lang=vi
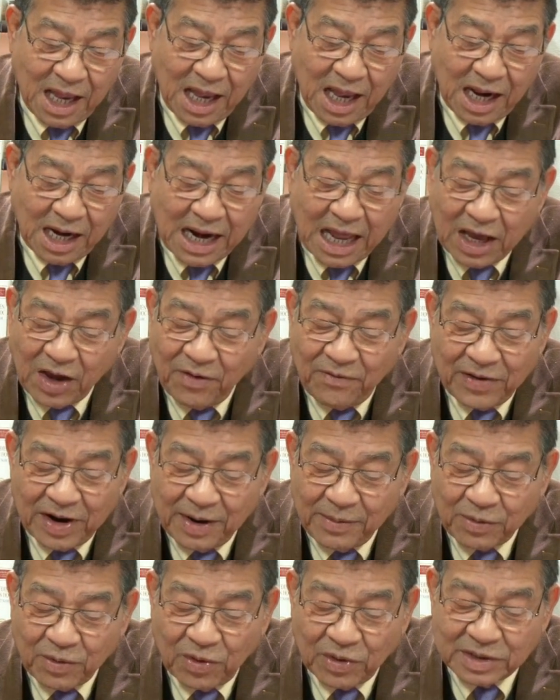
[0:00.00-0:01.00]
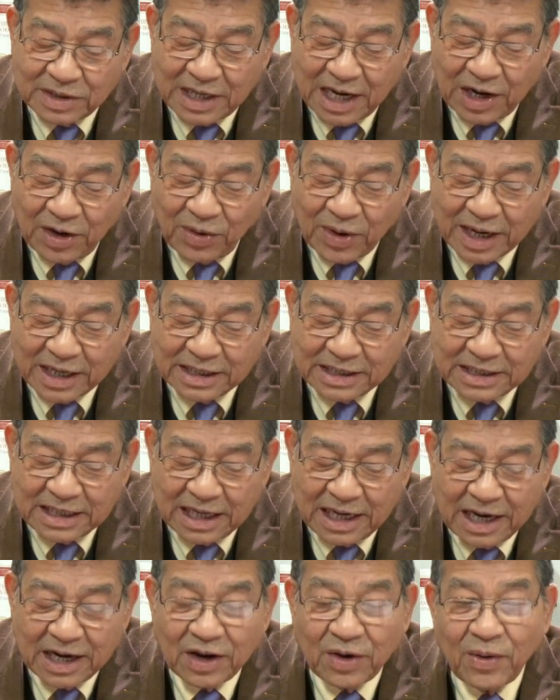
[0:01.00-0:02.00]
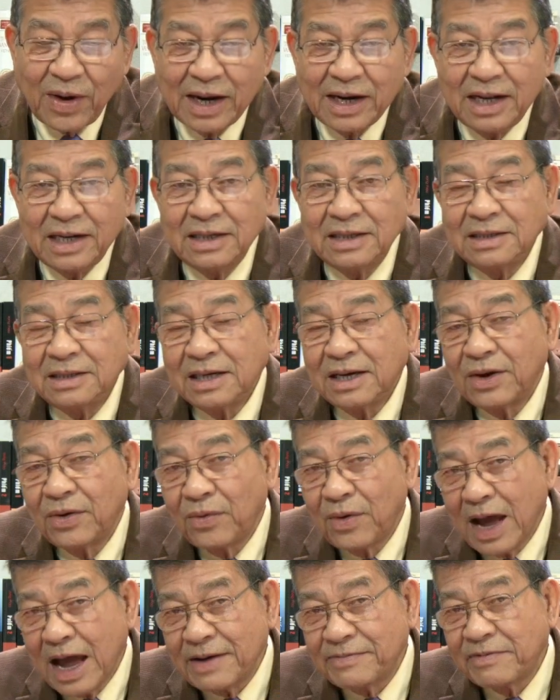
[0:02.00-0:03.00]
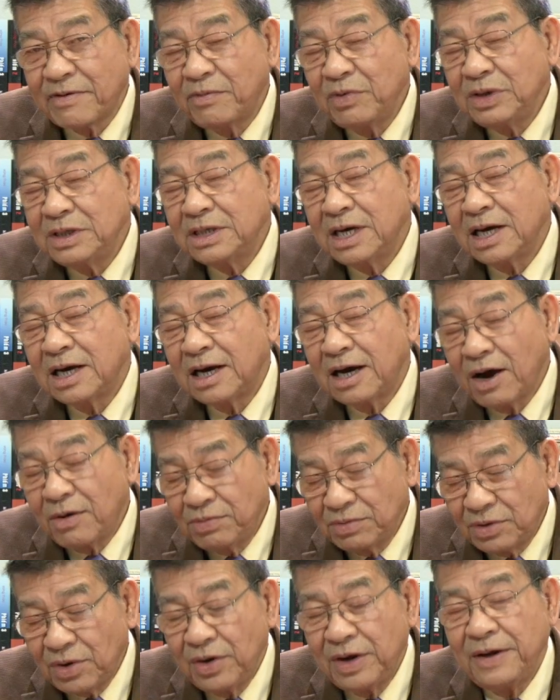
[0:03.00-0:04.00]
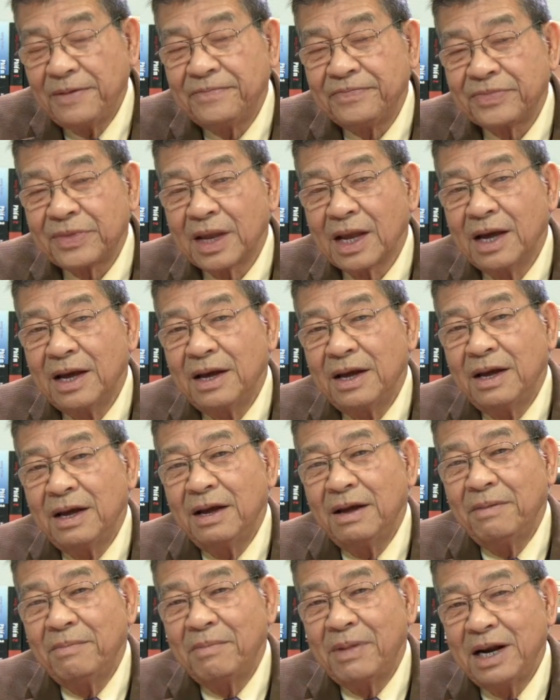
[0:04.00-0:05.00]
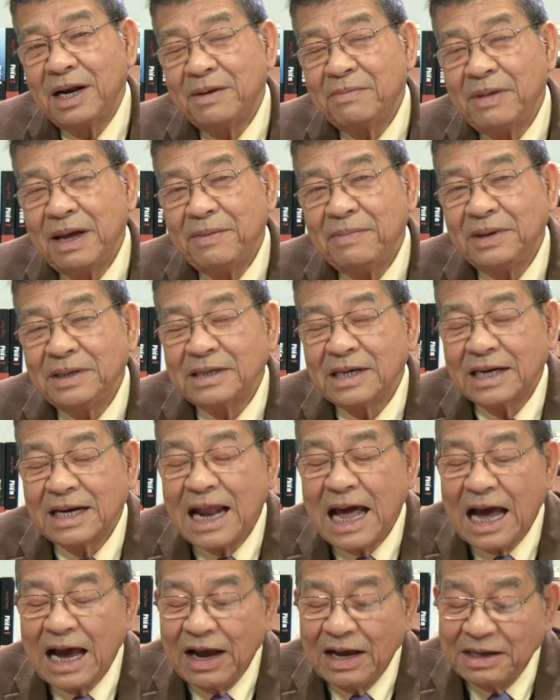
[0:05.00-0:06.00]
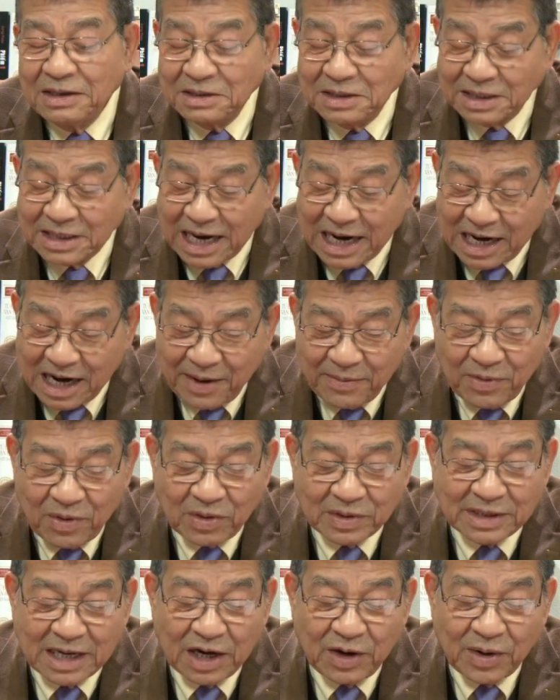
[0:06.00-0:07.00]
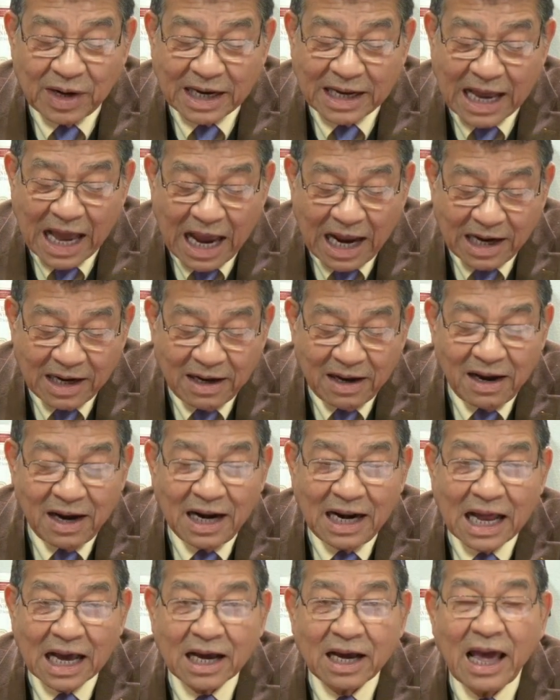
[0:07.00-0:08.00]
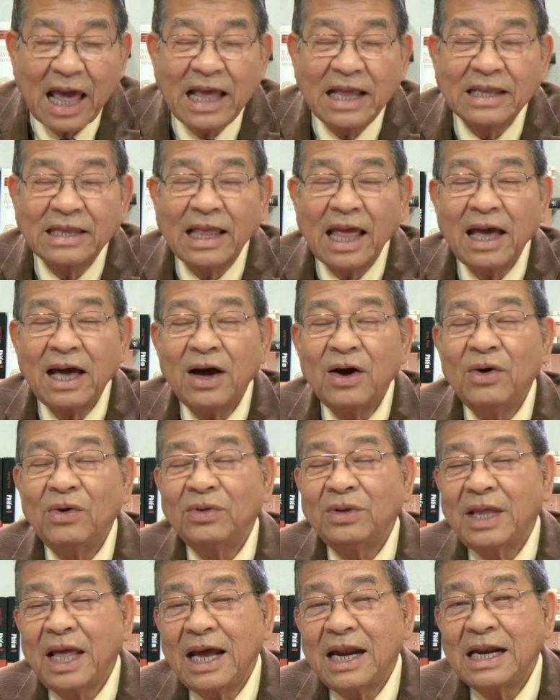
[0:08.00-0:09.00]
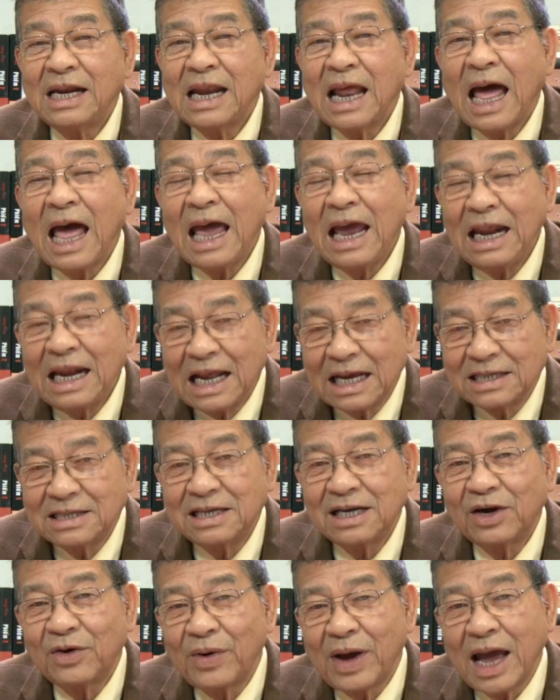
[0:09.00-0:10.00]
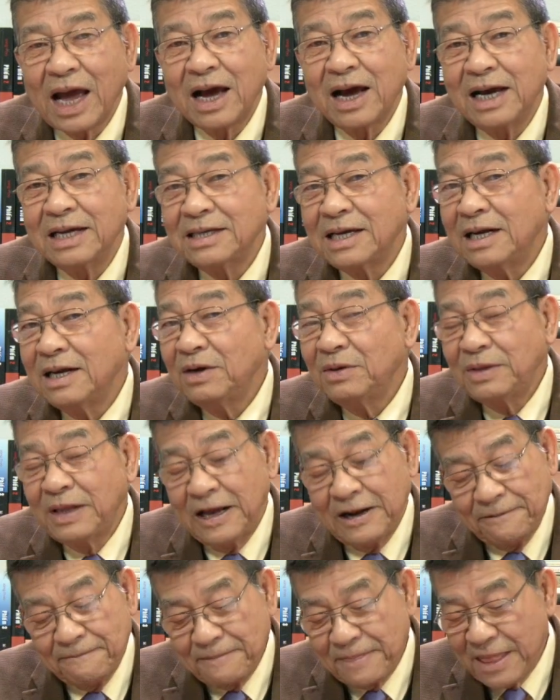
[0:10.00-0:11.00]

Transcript: Đây không phải là một cuộc tranh luận chỉ liên quan đến sức khỏe và vui chơi không thôi, mà nước Mỹ bây giờ đang xảy ra một cuộc tranh luận khác nữa là kinh tế ưu tiên hay là sức khỏe người dân ưu tiên